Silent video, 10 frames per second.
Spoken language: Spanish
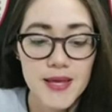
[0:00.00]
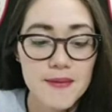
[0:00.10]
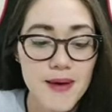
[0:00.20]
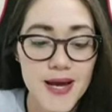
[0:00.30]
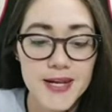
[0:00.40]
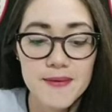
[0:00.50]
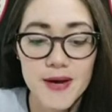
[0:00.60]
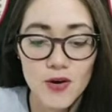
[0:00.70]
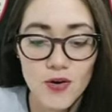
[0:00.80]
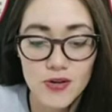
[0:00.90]
Y más
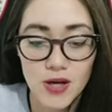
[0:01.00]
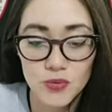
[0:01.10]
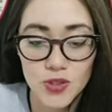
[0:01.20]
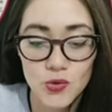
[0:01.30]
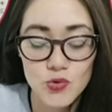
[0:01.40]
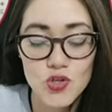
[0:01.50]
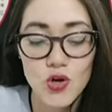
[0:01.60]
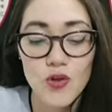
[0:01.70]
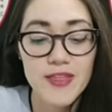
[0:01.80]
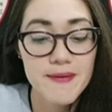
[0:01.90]
arriba con
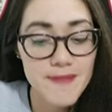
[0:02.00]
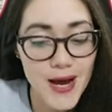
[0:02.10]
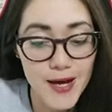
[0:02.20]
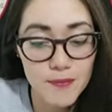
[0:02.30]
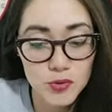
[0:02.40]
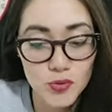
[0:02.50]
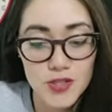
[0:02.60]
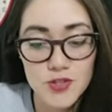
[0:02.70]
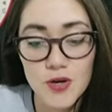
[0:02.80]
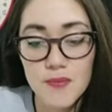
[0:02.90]
Cauterucho de baja
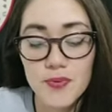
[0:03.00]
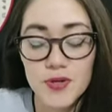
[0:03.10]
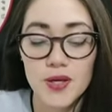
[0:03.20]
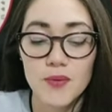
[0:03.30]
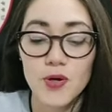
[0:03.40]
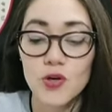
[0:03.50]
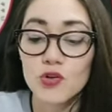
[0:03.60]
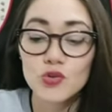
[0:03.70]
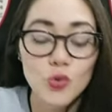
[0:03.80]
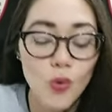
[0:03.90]
puntuación porque bueno,
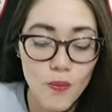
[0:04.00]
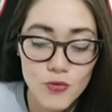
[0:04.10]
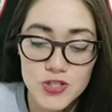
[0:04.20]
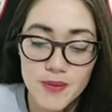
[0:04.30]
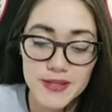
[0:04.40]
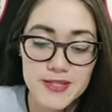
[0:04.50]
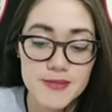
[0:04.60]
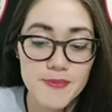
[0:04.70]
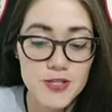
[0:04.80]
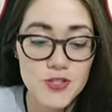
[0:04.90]
no tuvo mucha
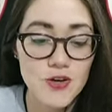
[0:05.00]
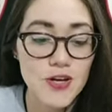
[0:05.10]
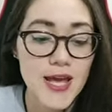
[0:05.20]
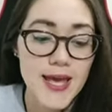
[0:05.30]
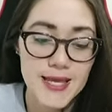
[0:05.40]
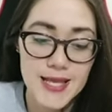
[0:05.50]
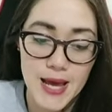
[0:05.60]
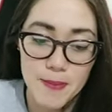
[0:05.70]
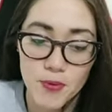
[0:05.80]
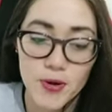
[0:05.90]
participación y
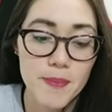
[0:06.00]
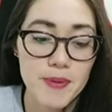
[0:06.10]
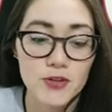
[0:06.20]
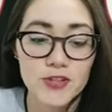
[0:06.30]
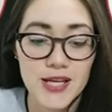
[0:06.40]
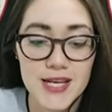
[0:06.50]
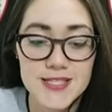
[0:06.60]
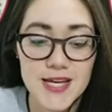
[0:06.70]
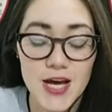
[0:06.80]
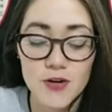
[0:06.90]
las pocas pelotas que
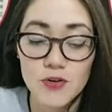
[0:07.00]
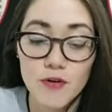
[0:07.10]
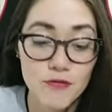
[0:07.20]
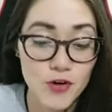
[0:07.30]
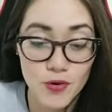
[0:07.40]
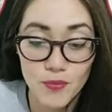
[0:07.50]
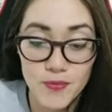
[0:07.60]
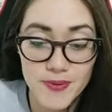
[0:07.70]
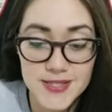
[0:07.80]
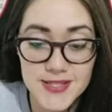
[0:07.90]
le llegaron no fueron
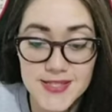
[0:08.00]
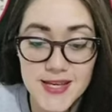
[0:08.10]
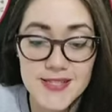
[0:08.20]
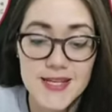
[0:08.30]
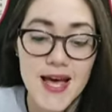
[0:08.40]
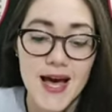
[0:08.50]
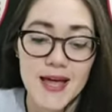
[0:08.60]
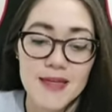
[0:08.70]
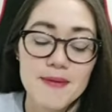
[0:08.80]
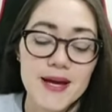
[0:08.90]
muy precisas.
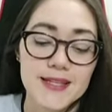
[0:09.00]
Además